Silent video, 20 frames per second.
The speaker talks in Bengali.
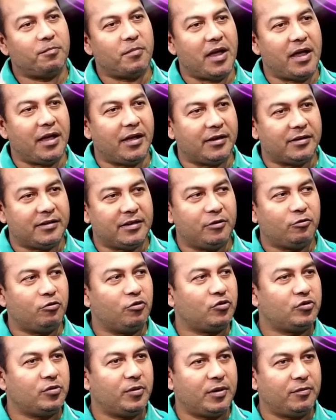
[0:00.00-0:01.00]
মায়াকেল
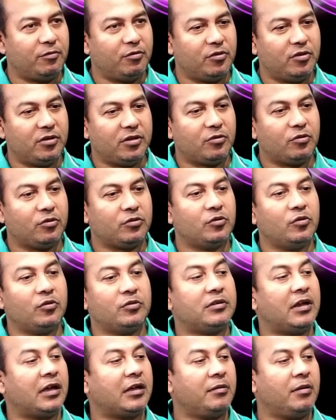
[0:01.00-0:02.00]
খসুয়ের বন্ধু যে খসু
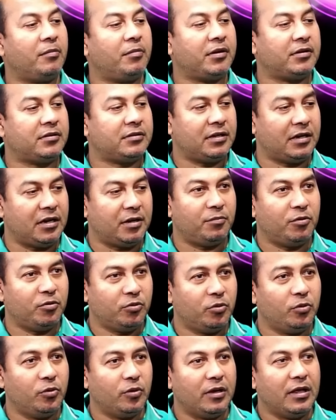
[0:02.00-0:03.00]
সাকিব আমার ছেলের
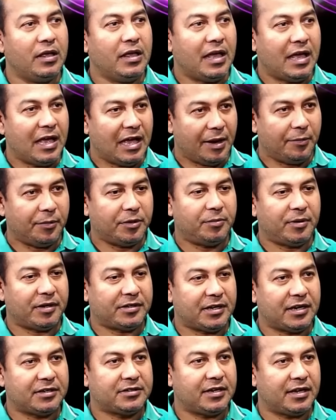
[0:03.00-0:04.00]
বন্ধু আমার
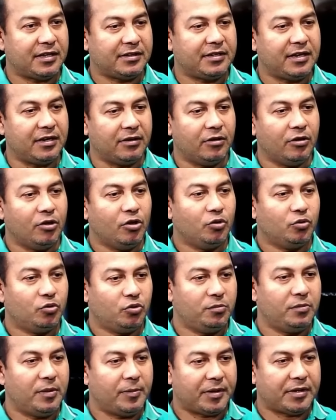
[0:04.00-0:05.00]
বাসায় আসে আনতেন
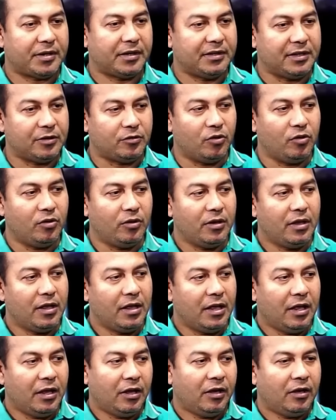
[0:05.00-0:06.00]
তুমি ব্যাপারটা দেখো
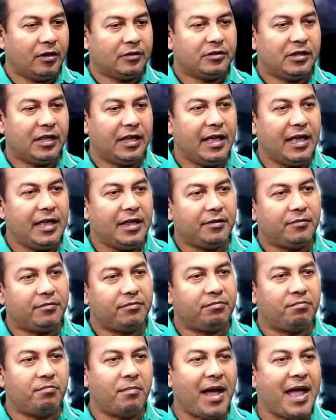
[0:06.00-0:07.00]
এই
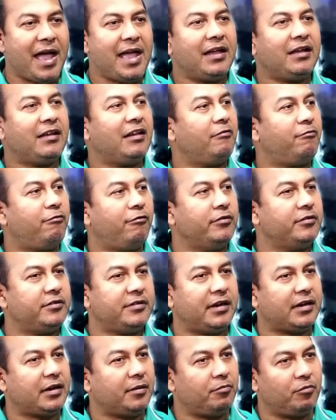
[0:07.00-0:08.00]
মায়াঙ্কেল ফোন
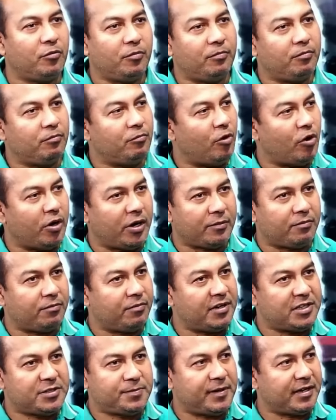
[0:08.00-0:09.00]
দিচ্ছে একটা অনেক
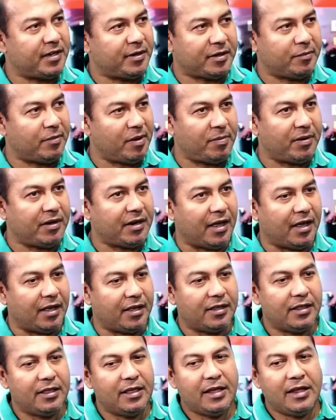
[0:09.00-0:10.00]
রেসপেক্টের একটা ব্যাপার না
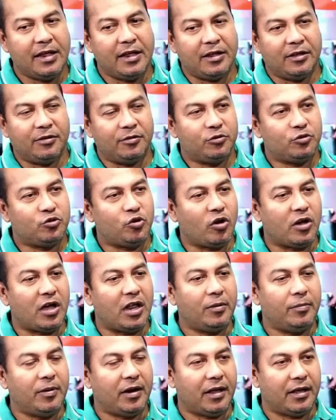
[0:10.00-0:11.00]

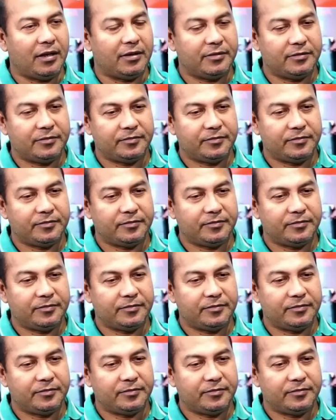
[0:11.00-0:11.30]
সকালবেলা